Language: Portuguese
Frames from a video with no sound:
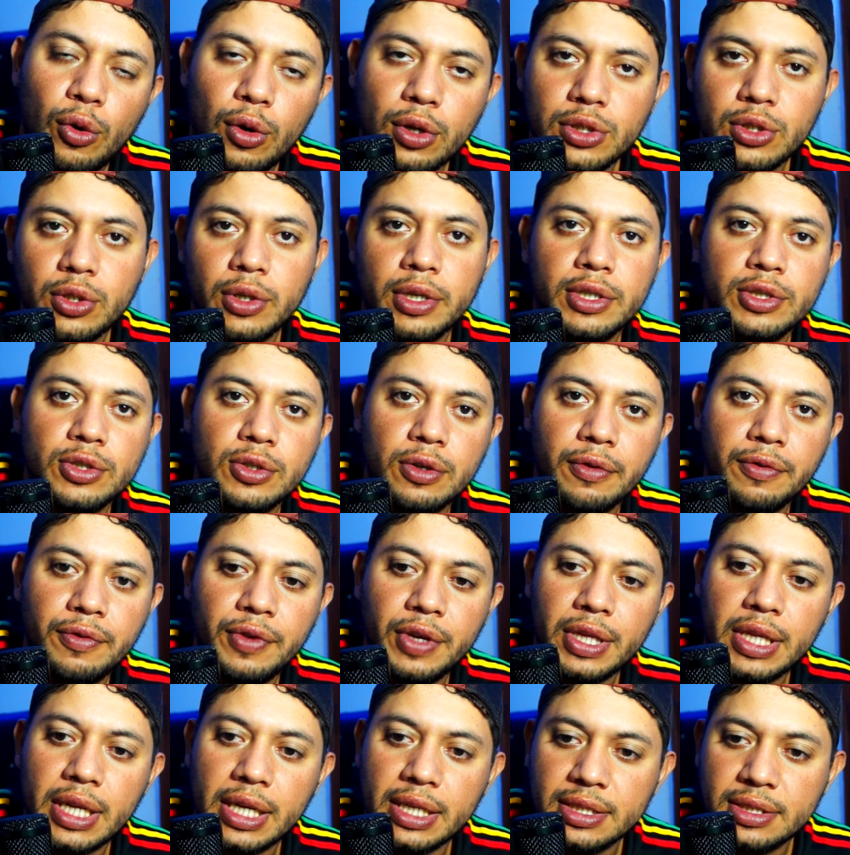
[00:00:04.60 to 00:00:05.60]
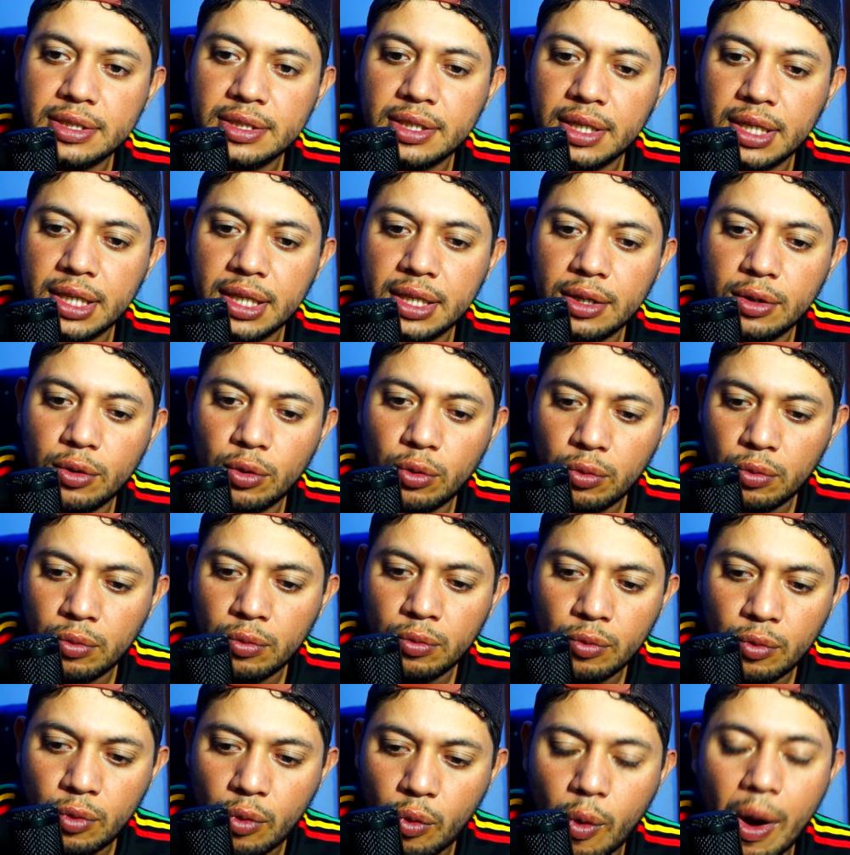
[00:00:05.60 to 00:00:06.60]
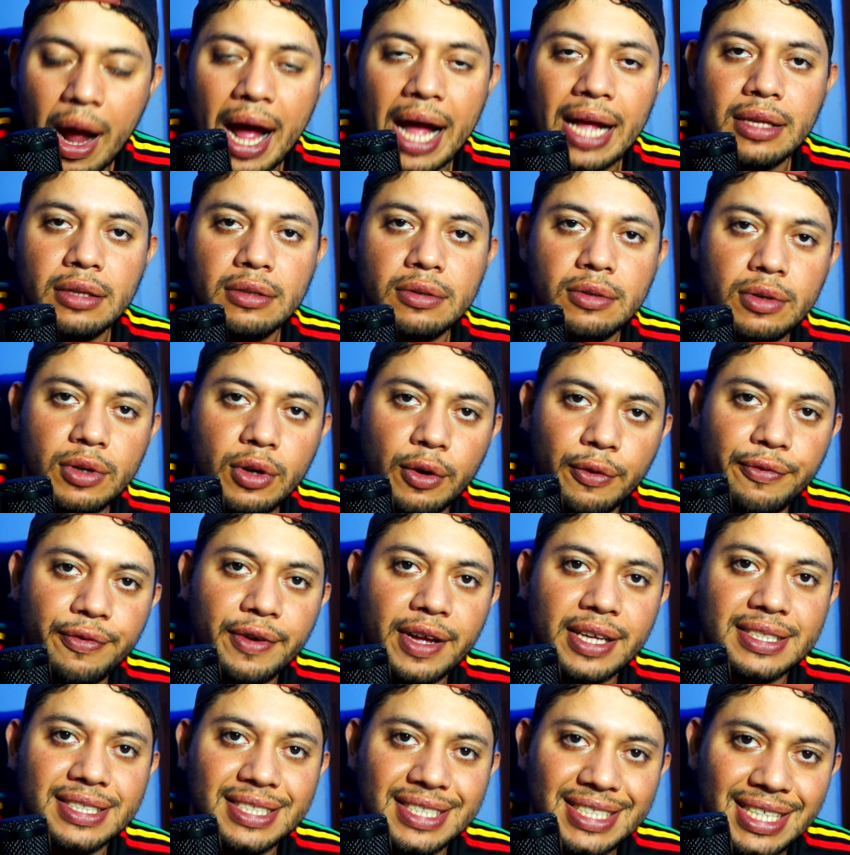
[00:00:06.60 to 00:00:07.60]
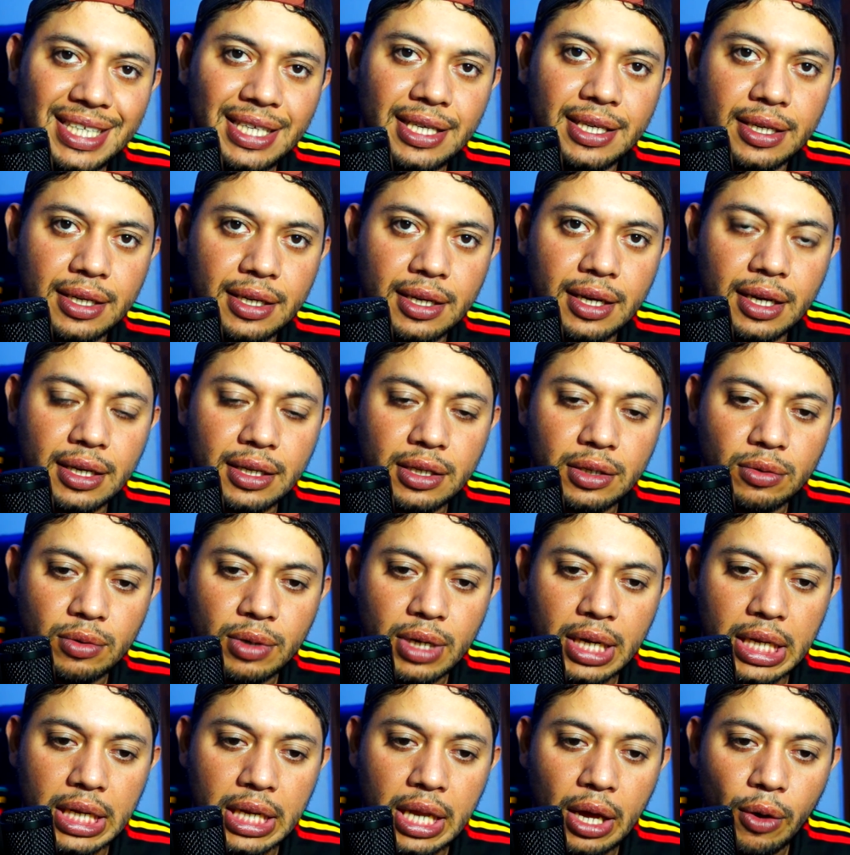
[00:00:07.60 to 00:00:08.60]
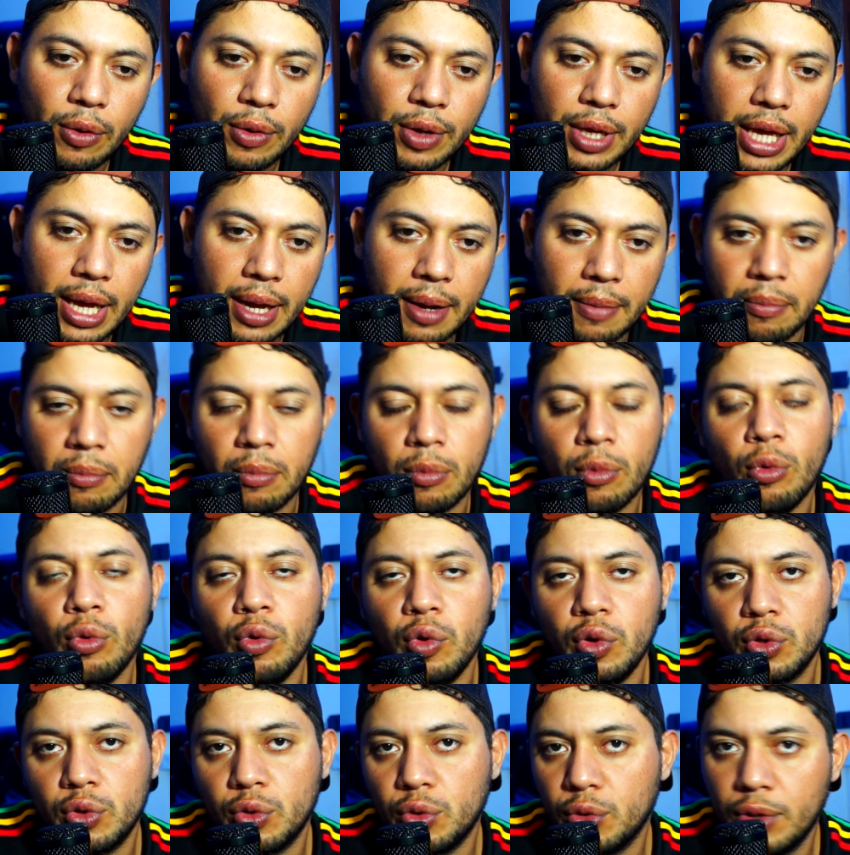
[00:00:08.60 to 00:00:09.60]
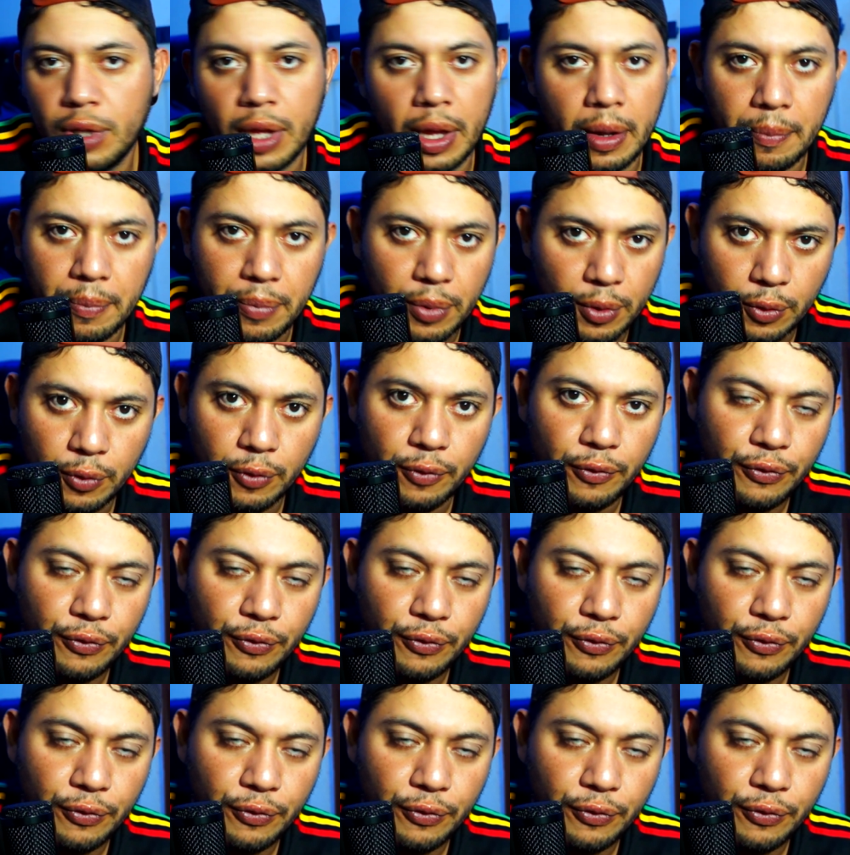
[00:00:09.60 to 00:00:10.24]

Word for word: Hoje eu resolvi trazer um quadro que eu fazia aqui no canal e há muito tempo eu não